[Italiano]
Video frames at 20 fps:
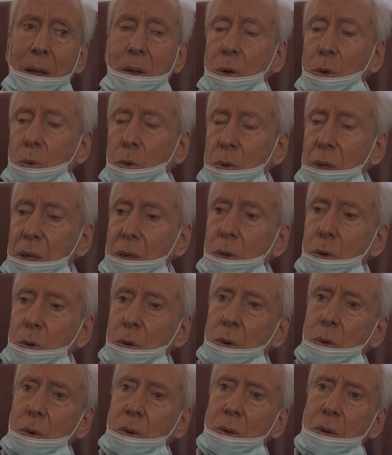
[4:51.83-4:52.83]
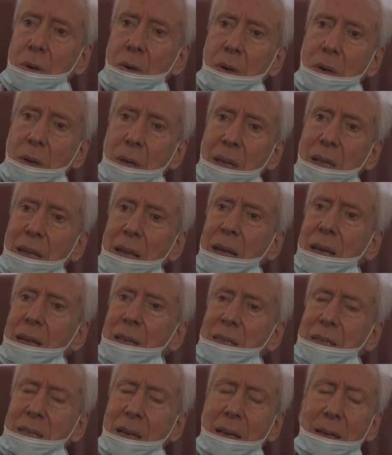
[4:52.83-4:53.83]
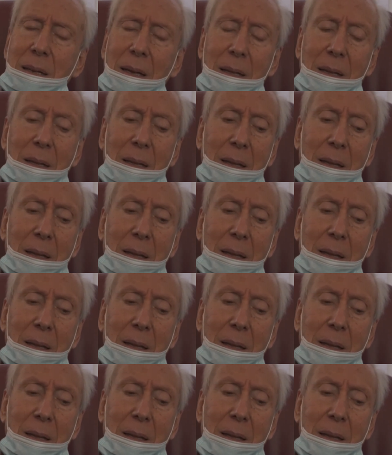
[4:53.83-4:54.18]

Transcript: con una loro eh, chiesa,